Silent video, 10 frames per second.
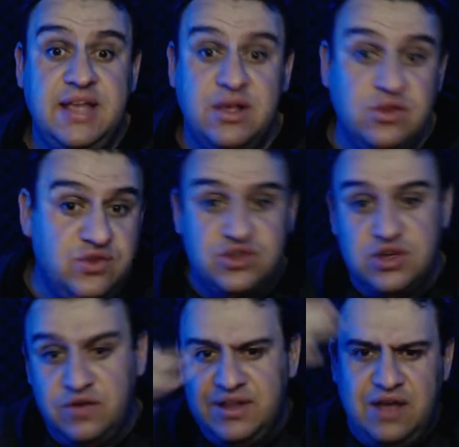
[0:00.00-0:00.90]
nos vídeos que eu
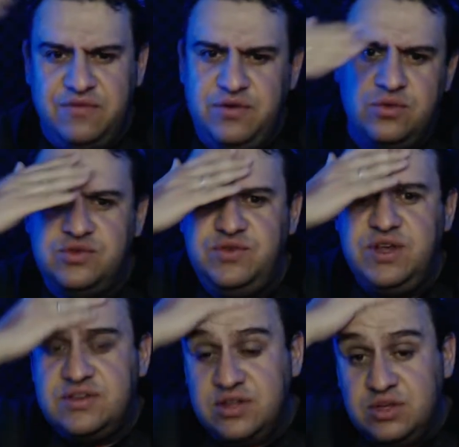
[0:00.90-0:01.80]
vi lá, eu vi alguns vídeos,
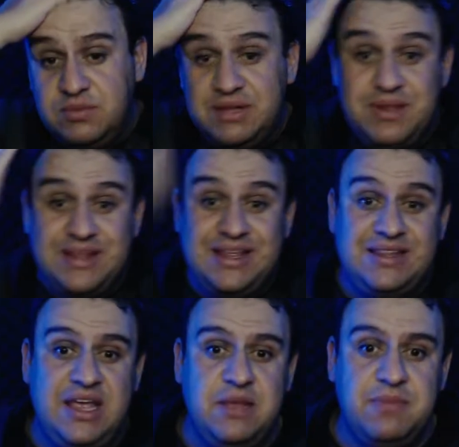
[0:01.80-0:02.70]
né, eu não me, não me
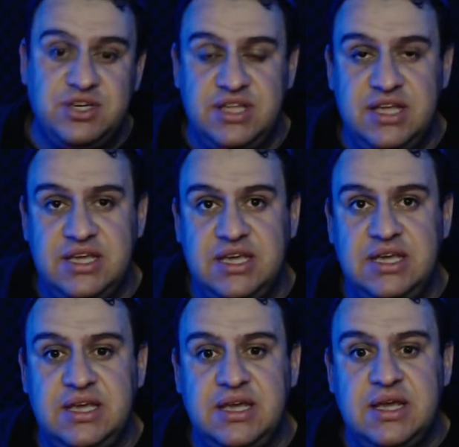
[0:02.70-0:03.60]
atentei, eu imaginei
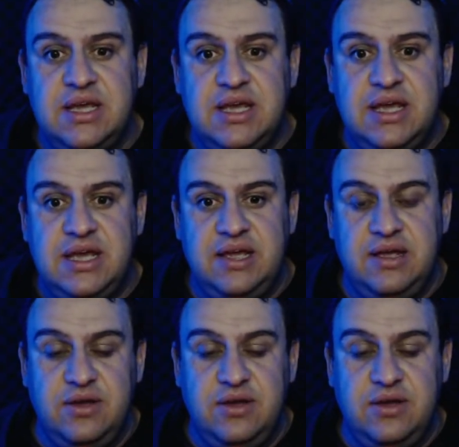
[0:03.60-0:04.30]
que é,